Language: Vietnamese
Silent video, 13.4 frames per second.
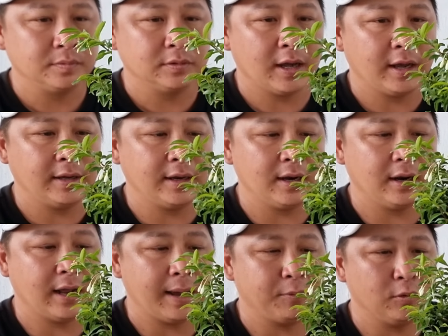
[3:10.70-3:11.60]
Đây rất là
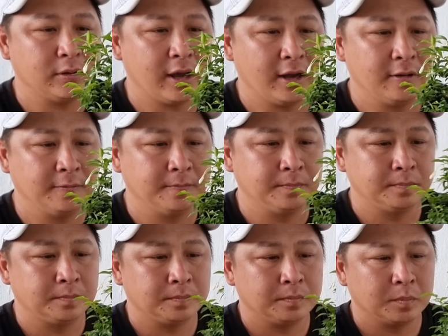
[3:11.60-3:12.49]
đẹp luôn nha.
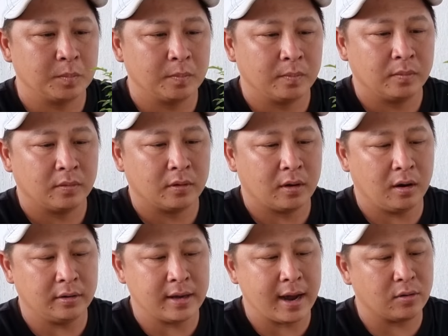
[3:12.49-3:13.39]

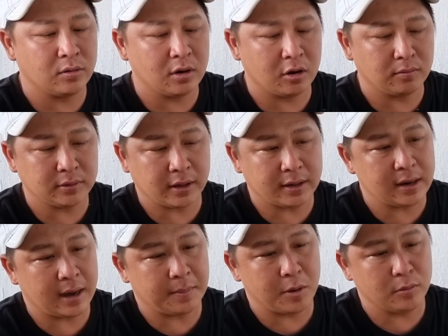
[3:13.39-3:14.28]
Rồi giá của nó cũng chỉ
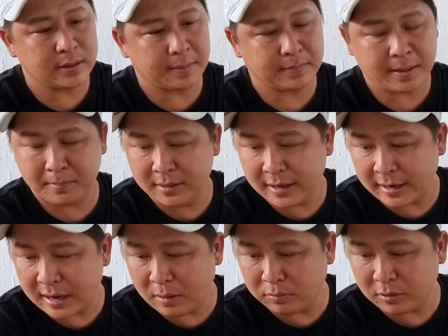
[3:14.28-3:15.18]
là bốn trăm năm mươi ngàn
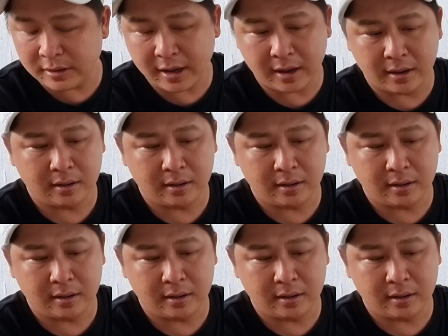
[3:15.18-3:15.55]
đồng thôi nha.